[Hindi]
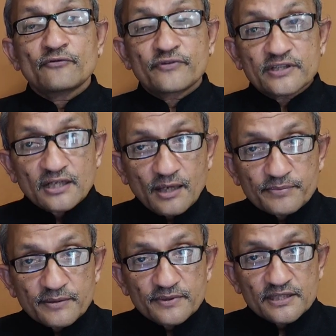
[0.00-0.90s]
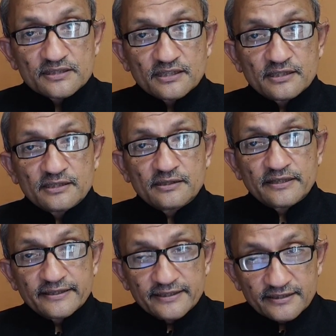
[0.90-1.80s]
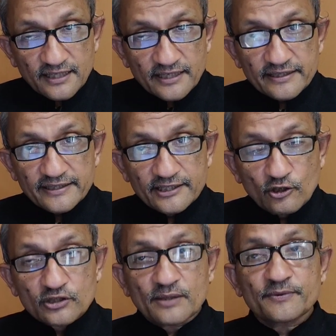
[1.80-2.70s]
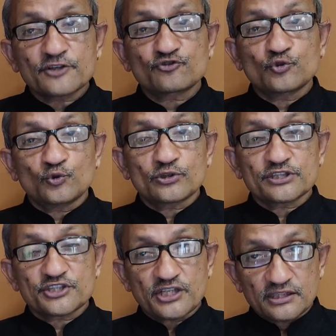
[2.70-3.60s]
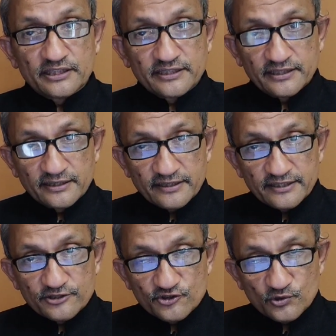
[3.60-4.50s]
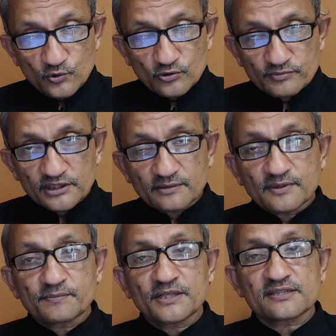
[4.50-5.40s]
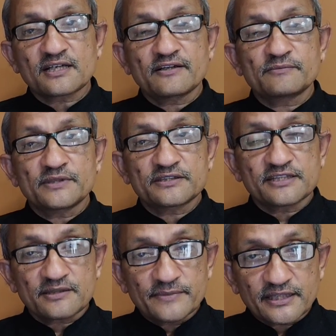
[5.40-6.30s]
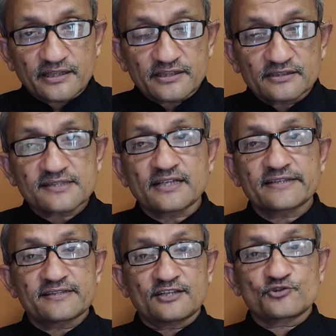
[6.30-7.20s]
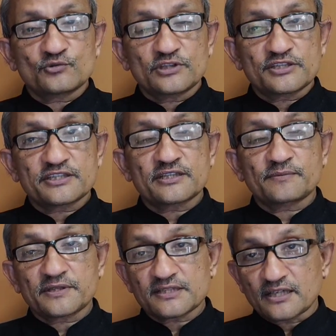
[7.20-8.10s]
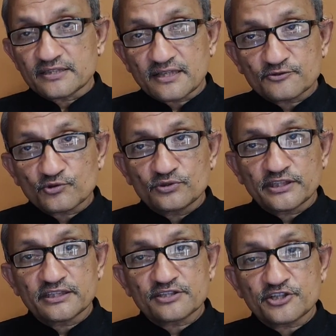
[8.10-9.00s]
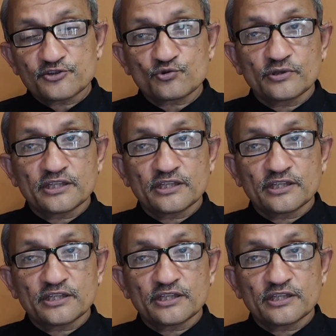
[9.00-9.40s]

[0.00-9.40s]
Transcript: फिर आपके पास अगर क्रेडिट कार्ड है और आपका स्कोर अच्छा नहीं है क्रेडिट स्कोर मतलब आपका सा मैं, जैसे मैं कह रहा था साढ़े सात सौ होना चाहिए आपके साढ़े सात सौ नहीं है छः सौ